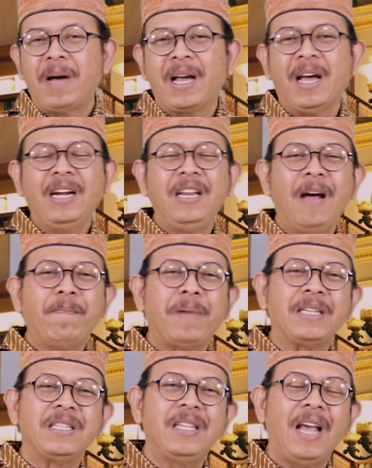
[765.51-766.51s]
maka dia
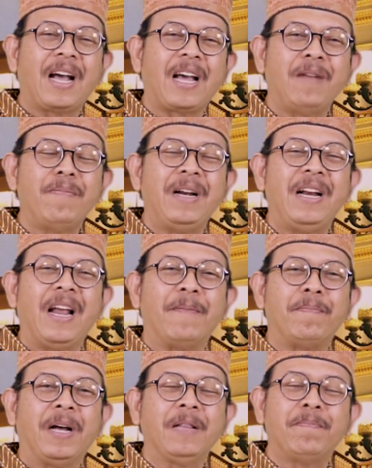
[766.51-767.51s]
pasti akan
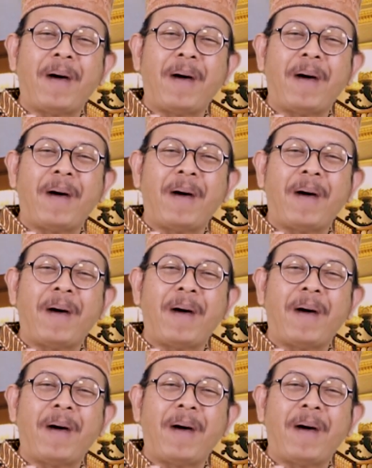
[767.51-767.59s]
mendapat